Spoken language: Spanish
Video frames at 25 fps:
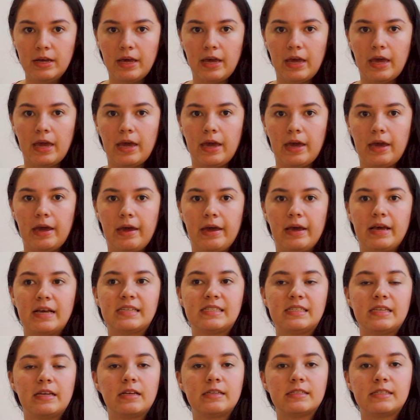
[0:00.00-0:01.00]
eh, que
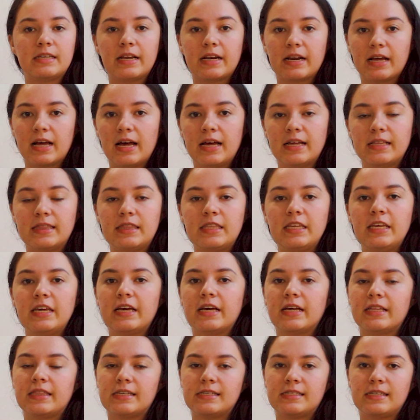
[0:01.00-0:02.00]
estén cerca de ti,
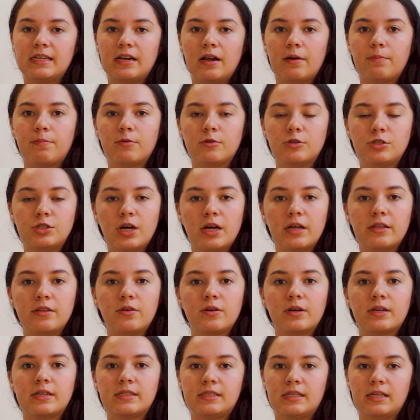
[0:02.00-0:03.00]
que te estén
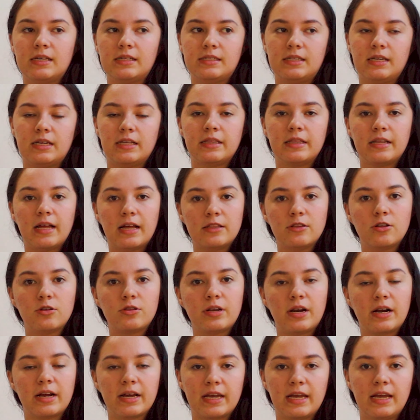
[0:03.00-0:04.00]
apoyando, que te estén dando
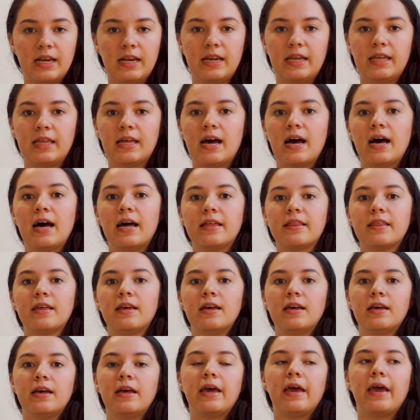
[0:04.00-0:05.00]
tranquilidad,
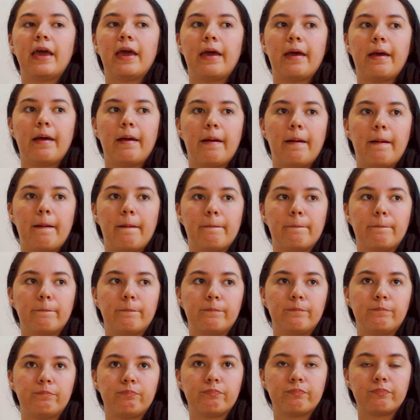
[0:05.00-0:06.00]

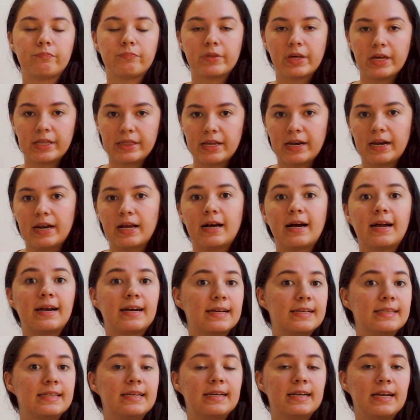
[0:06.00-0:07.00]
em, que te
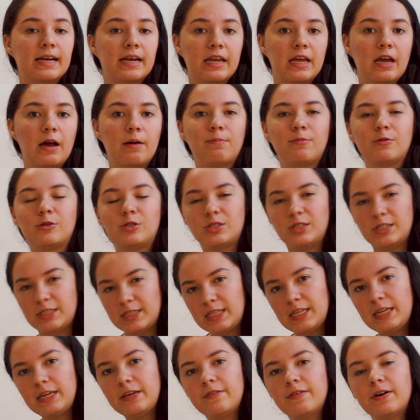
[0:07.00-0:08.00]
recarguen de energía
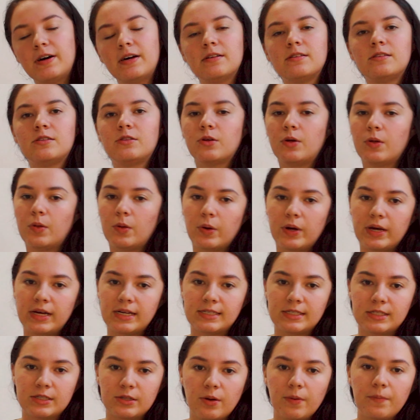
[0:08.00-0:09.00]
positiva, todo
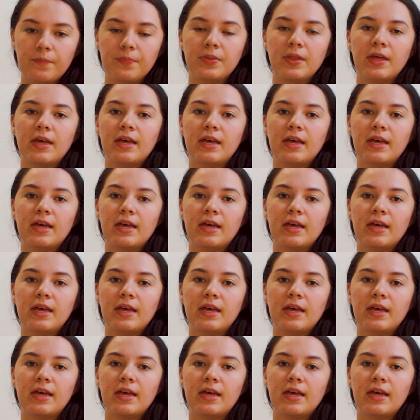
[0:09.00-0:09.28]
esto.